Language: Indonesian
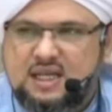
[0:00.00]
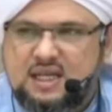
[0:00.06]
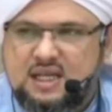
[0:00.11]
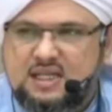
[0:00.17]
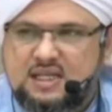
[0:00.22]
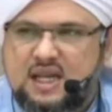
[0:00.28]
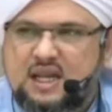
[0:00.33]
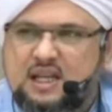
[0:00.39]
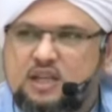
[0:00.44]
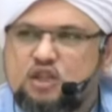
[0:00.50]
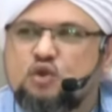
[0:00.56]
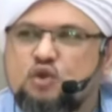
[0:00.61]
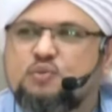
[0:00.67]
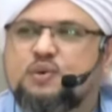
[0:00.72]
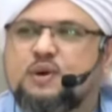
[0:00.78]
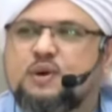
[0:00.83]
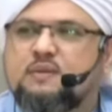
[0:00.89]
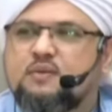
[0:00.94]
yaitu
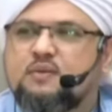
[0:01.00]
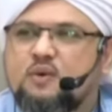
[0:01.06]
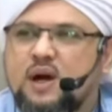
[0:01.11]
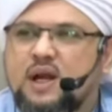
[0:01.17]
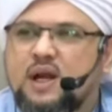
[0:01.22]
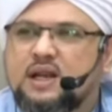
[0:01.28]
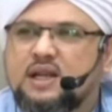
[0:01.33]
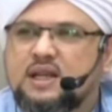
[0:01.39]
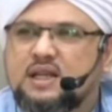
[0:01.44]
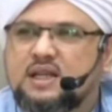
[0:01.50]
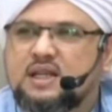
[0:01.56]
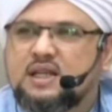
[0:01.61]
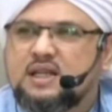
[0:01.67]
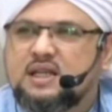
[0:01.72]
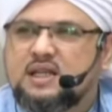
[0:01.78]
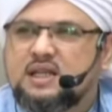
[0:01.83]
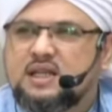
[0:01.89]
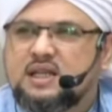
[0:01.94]
perempuan
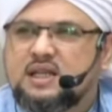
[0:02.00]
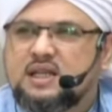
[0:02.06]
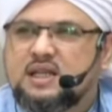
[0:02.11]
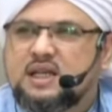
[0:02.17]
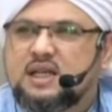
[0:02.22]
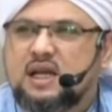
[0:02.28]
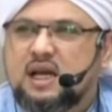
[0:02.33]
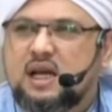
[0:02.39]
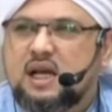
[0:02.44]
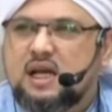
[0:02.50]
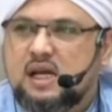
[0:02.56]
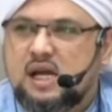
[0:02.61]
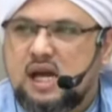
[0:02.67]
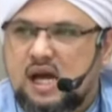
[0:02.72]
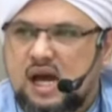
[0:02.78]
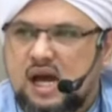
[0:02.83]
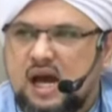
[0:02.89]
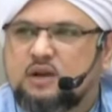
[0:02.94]

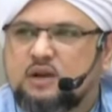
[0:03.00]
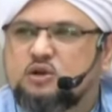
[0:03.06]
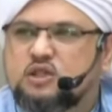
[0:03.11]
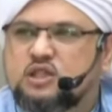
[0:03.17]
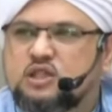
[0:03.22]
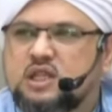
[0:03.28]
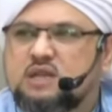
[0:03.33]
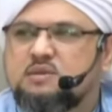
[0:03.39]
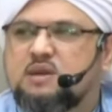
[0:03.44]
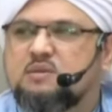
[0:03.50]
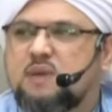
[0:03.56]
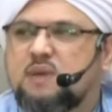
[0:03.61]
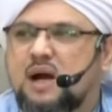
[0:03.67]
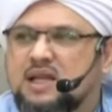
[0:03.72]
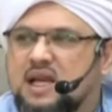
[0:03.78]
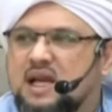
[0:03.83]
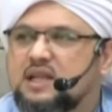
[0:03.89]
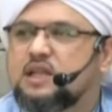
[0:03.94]
harus lebih
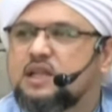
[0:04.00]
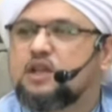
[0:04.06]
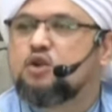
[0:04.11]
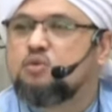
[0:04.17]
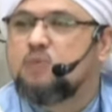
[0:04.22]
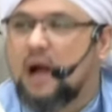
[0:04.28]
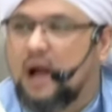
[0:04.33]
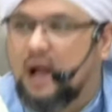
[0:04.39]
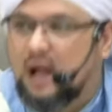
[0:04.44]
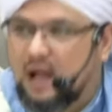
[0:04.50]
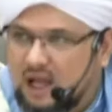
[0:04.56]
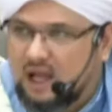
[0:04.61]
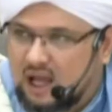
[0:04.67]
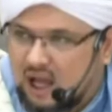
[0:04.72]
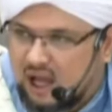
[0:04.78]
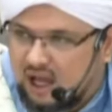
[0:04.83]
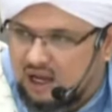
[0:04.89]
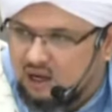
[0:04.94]
banyak di rumah
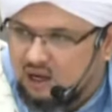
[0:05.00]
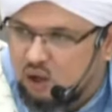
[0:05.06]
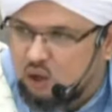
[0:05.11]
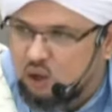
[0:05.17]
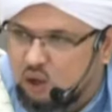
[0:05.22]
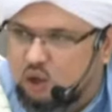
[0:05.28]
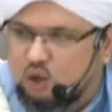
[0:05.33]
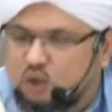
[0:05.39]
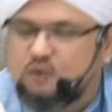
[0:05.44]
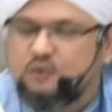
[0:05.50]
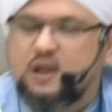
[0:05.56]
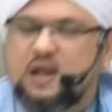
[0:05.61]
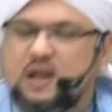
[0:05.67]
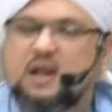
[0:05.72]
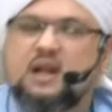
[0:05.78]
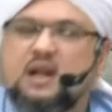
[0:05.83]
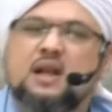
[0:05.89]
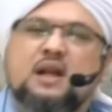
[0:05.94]
al-qararu
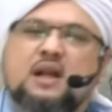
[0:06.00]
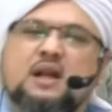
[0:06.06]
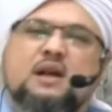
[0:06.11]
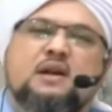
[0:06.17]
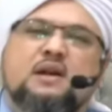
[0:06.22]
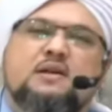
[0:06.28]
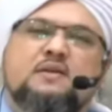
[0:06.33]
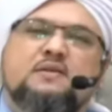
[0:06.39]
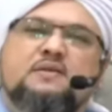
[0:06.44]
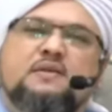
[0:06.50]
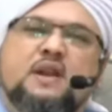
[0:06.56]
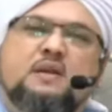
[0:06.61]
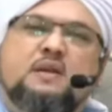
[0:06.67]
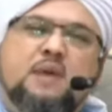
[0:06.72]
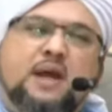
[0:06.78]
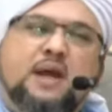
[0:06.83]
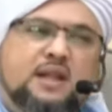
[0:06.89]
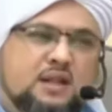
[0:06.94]
fil fil
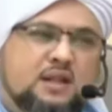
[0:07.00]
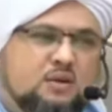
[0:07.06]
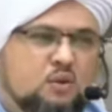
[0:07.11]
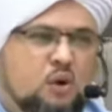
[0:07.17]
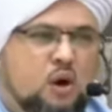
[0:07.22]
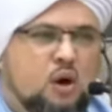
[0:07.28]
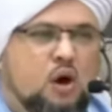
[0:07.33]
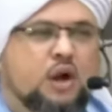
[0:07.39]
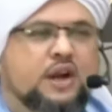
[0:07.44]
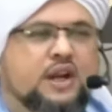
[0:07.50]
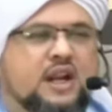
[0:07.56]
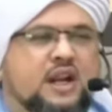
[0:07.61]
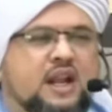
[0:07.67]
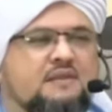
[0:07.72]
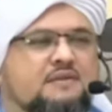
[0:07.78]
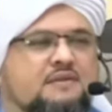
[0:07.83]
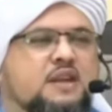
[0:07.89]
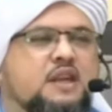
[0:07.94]
bait wa
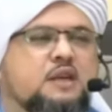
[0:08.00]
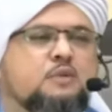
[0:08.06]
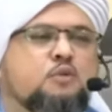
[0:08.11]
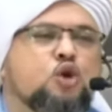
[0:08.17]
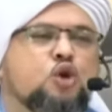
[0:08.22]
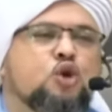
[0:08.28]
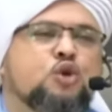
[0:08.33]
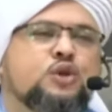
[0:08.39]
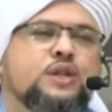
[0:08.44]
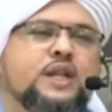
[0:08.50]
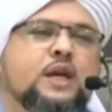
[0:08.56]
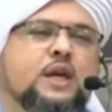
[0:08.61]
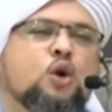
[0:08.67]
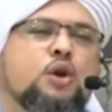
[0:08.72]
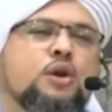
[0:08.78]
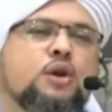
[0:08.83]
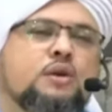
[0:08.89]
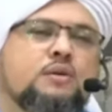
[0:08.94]
qarna fi
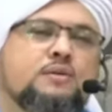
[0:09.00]
buyutikun